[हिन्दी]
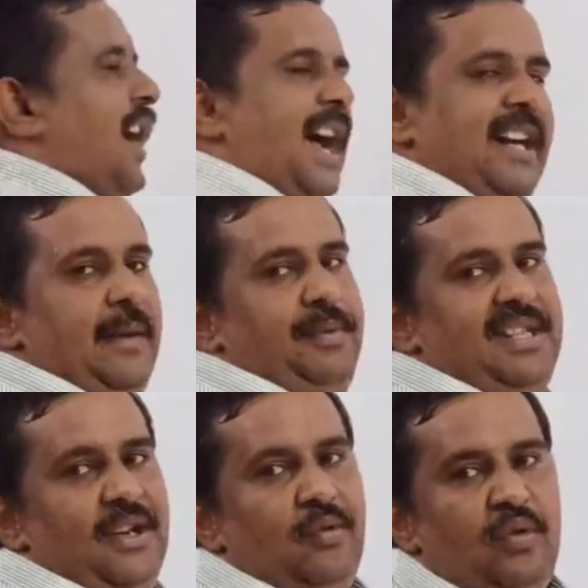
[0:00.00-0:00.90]
आगे
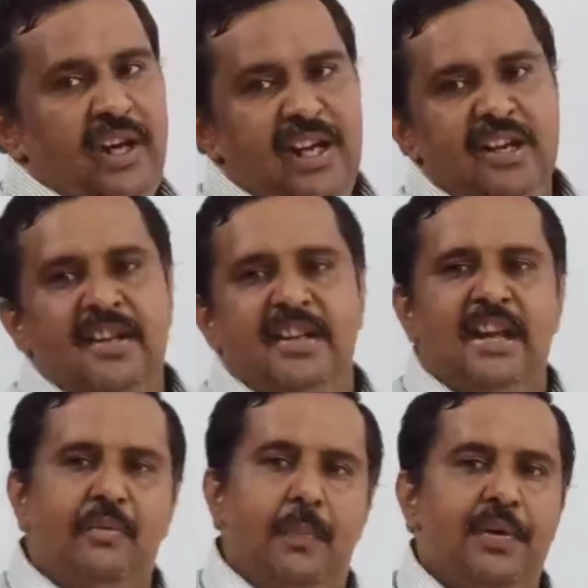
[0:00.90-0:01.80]
पीछे होंगे
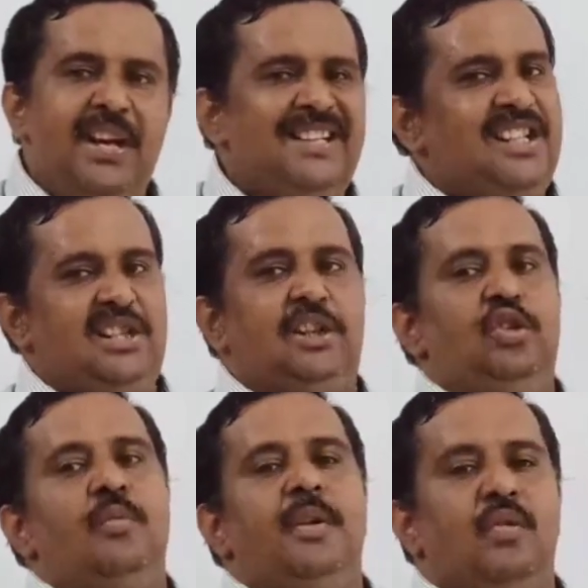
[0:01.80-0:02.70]
या विपरीत
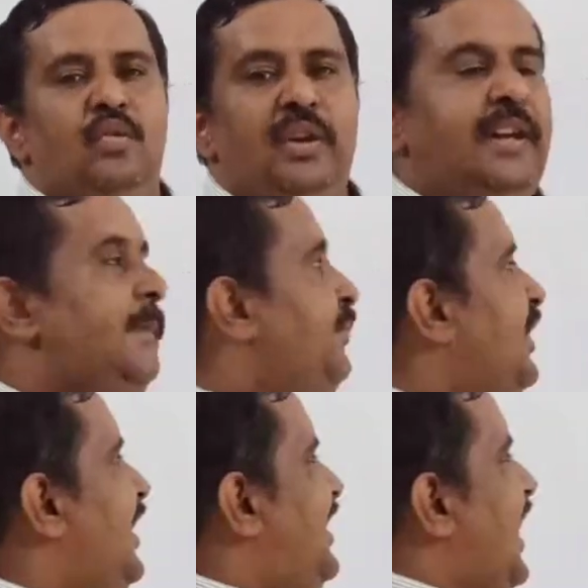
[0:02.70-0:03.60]
स्थितियों में होंगे
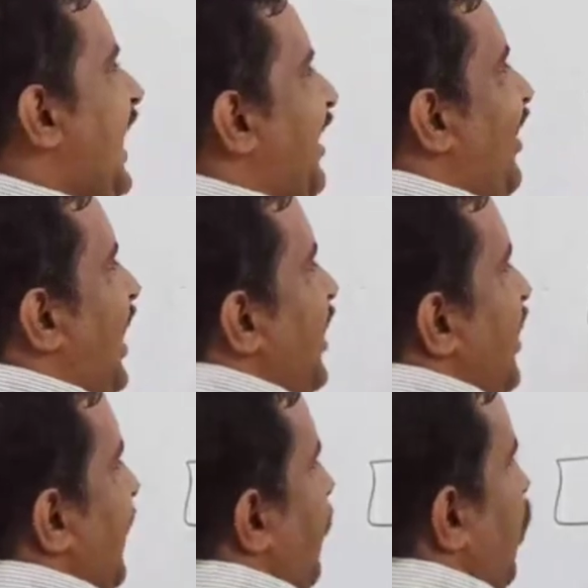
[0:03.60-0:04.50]
इसके अलावा
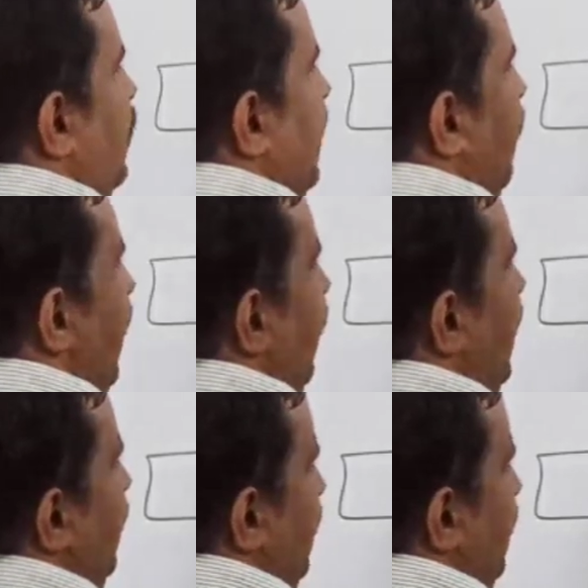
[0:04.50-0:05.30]
बुक्स नंबर वन